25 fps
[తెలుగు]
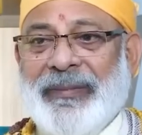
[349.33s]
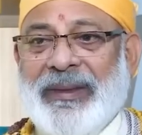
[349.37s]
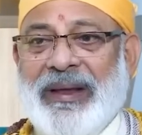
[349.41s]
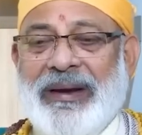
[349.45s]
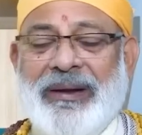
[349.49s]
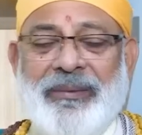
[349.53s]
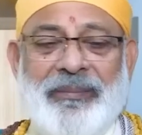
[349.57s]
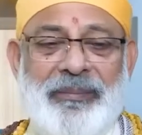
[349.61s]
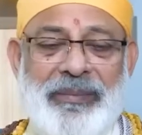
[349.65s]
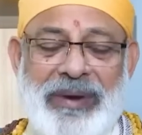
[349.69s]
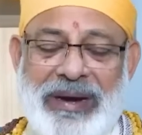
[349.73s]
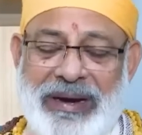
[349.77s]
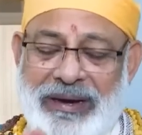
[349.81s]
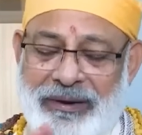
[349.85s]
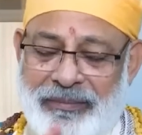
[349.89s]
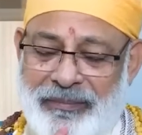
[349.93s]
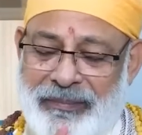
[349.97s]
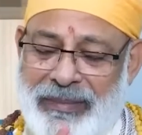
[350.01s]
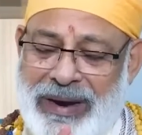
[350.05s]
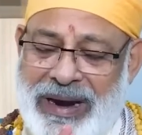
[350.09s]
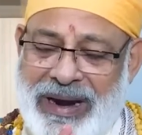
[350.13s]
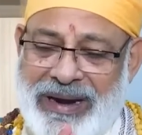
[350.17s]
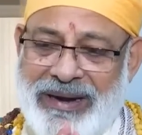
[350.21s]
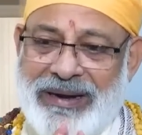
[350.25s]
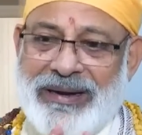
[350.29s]
అంటే మ్యా
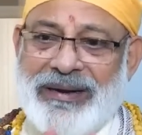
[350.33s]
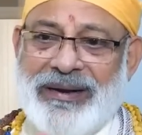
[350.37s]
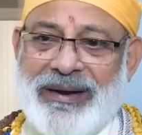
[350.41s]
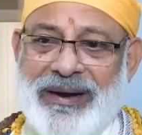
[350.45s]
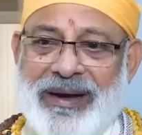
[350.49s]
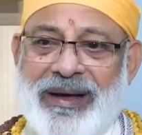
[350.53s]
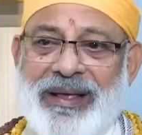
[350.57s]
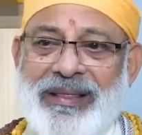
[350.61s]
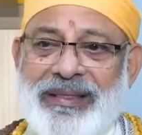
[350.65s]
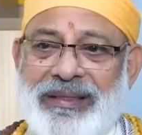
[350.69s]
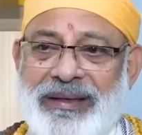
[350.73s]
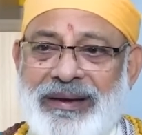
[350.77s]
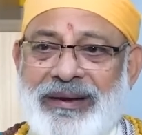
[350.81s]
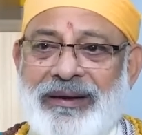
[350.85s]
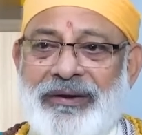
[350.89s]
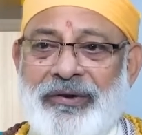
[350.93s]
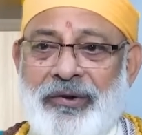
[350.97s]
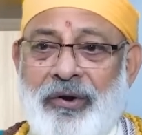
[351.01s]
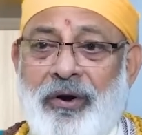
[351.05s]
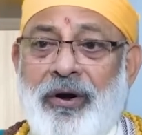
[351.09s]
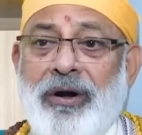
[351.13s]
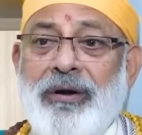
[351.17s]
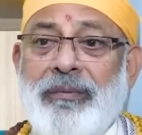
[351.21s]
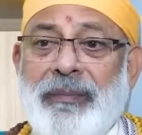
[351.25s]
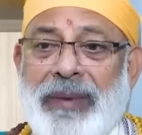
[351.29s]
మ్యాటర్ కాంది
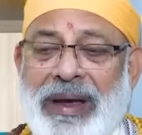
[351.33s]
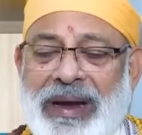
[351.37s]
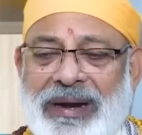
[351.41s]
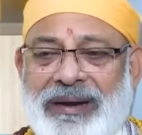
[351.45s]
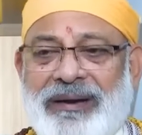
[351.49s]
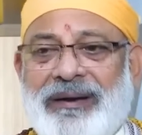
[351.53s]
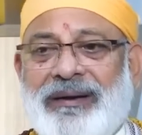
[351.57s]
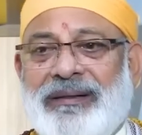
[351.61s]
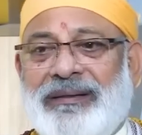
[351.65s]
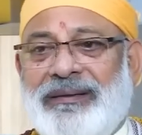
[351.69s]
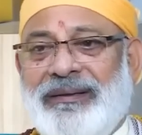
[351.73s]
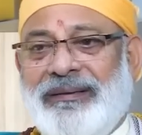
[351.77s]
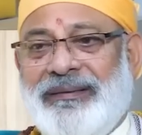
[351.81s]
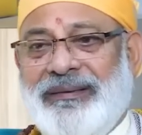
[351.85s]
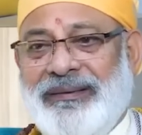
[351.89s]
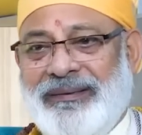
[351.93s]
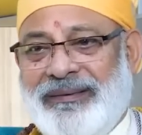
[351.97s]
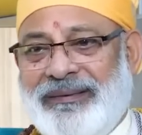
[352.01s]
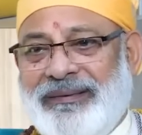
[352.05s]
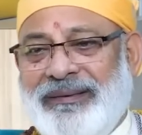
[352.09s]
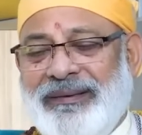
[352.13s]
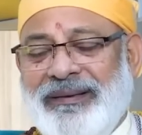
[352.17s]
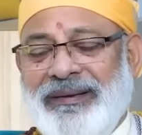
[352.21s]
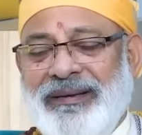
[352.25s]
నాన్ మ్యాటర్ దిస్ ఈస్